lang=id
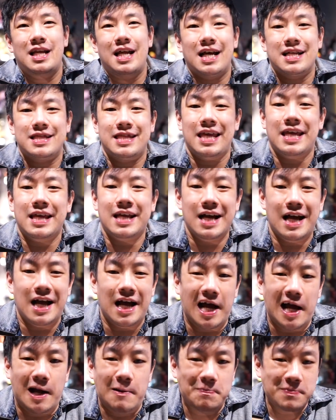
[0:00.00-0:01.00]
salah
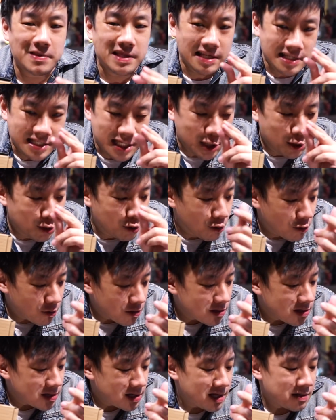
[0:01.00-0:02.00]
ketika si
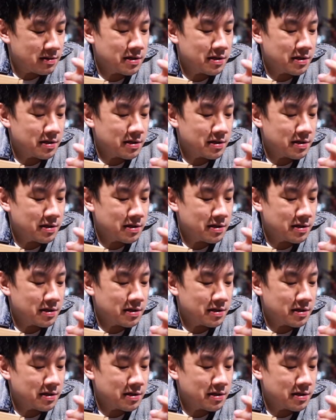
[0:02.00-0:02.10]
Hulk